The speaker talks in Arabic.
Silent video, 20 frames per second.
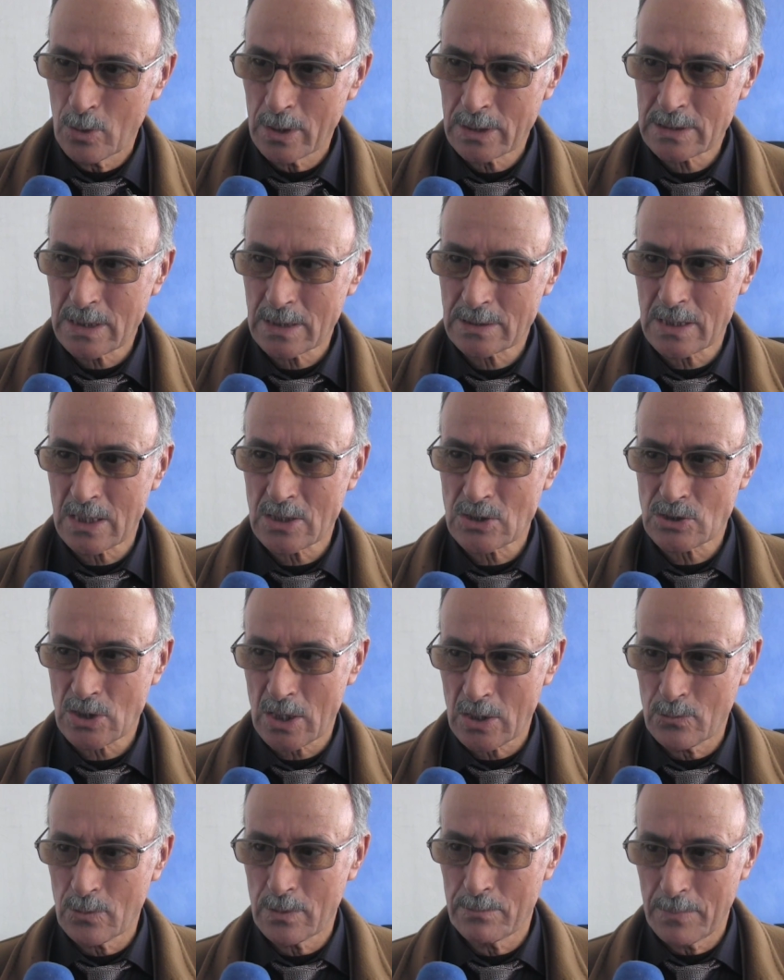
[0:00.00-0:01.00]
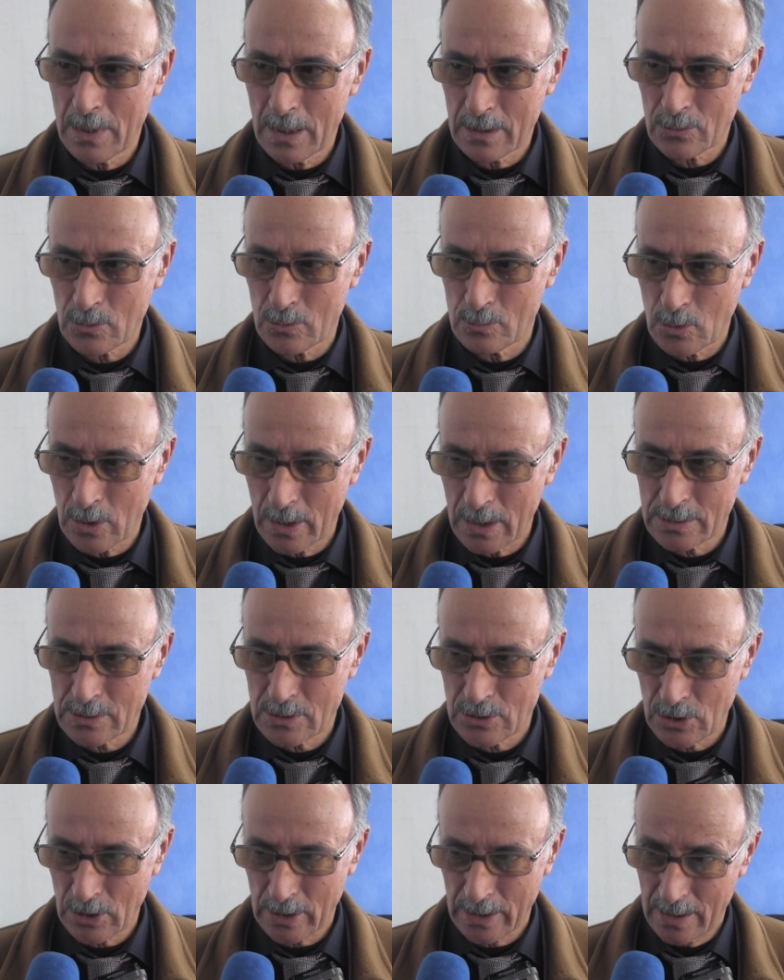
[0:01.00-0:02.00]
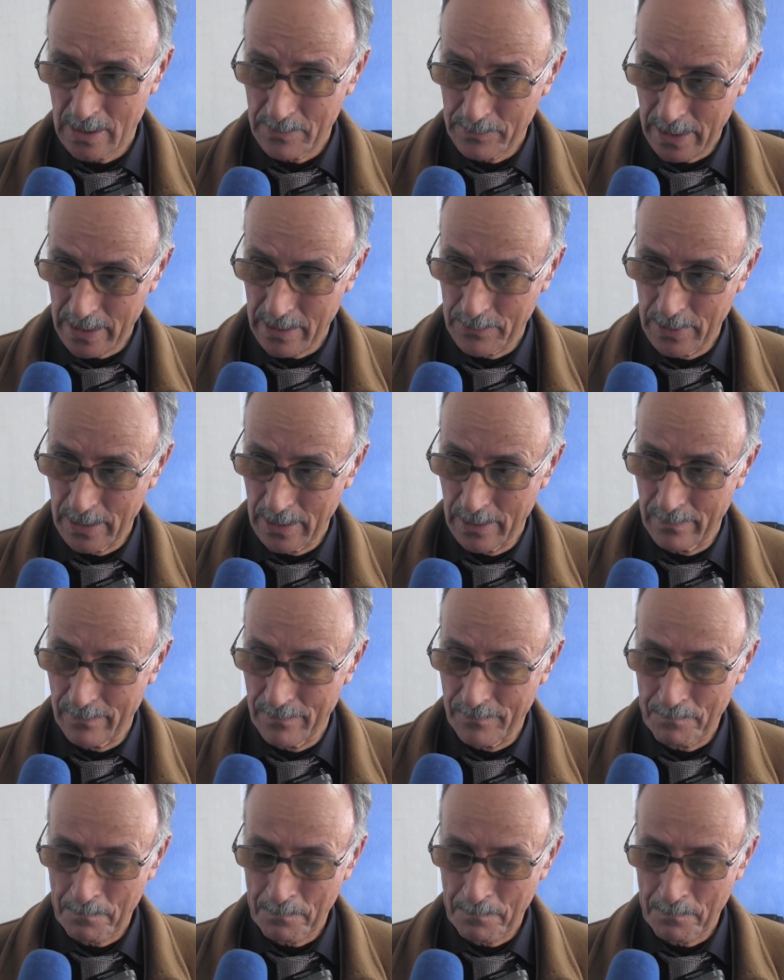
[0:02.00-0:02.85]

وتتجاوب مع طموحات الشغل المغربية